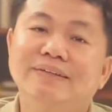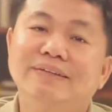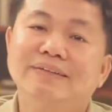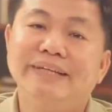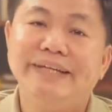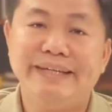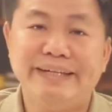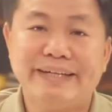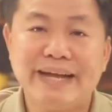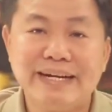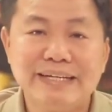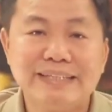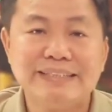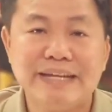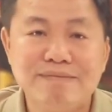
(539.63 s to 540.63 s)
thì các
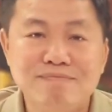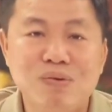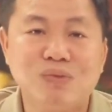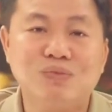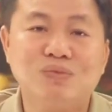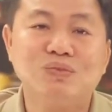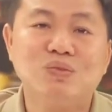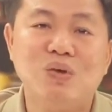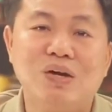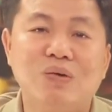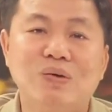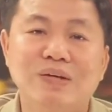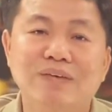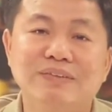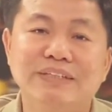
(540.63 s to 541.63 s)
đức giám mục thuộc
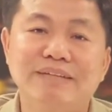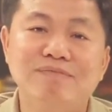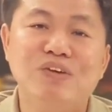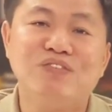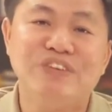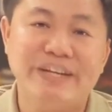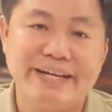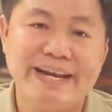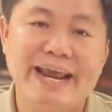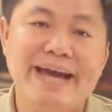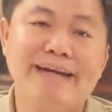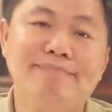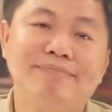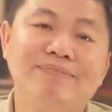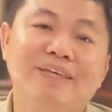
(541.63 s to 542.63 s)
Hội đồng Giám mục Việt
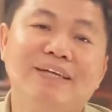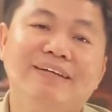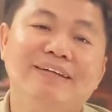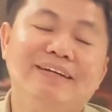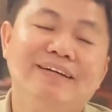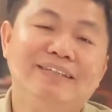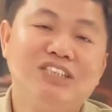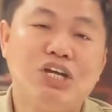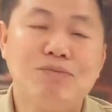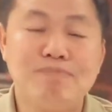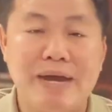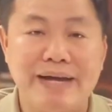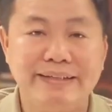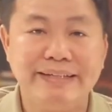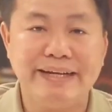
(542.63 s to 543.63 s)
Nam à, trong
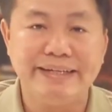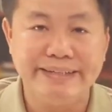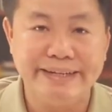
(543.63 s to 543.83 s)
bản nhận